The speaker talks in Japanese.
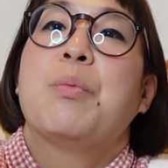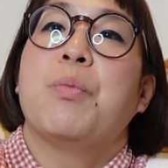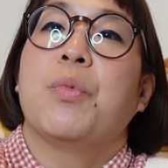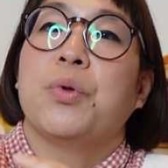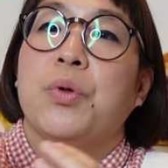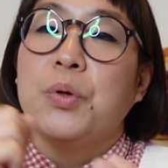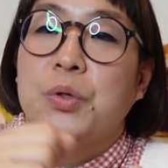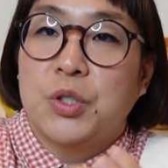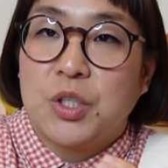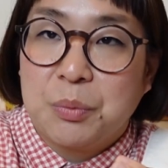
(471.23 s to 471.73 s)

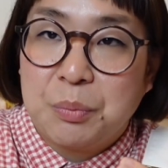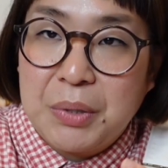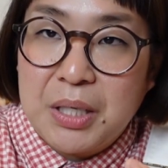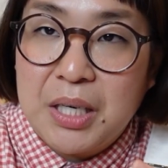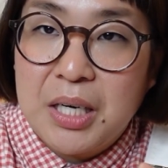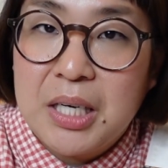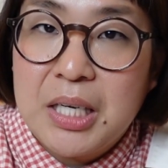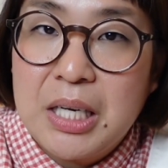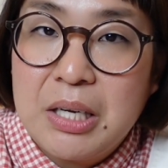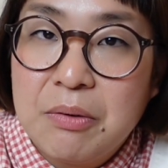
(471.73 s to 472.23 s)
戻す
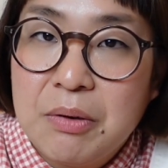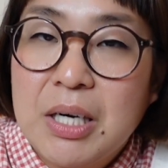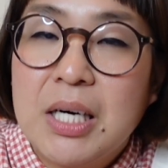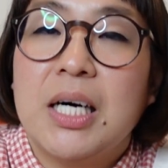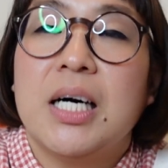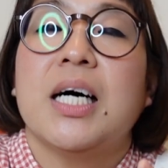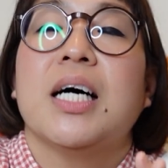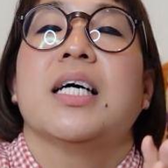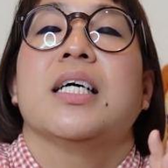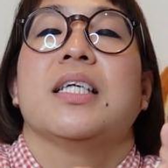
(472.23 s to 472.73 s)
場合に
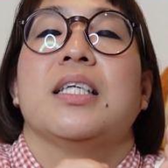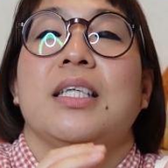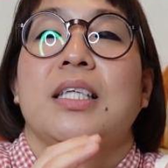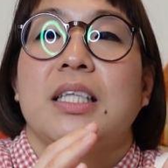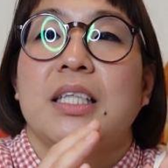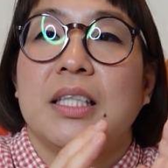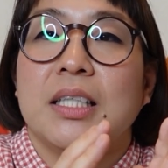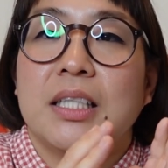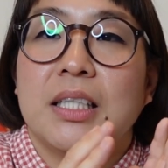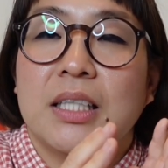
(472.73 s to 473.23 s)
は
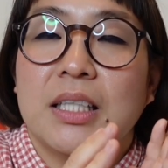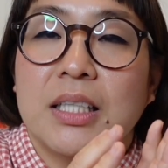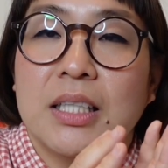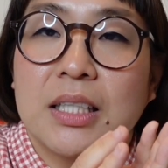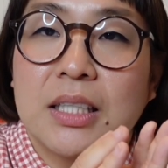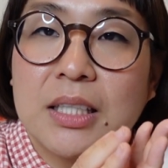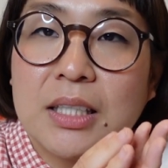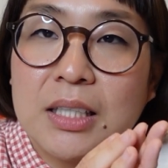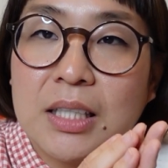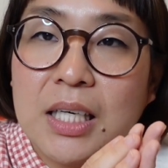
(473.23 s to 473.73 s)
妊
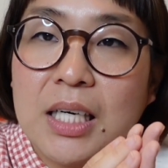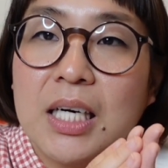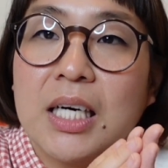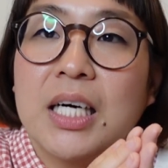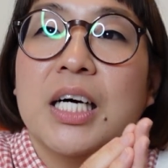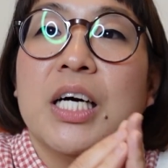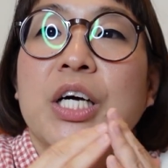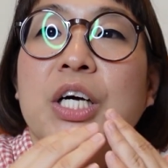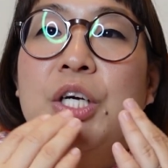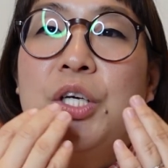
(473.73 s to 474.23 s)
娠
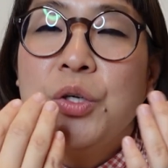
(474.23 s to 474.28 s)
が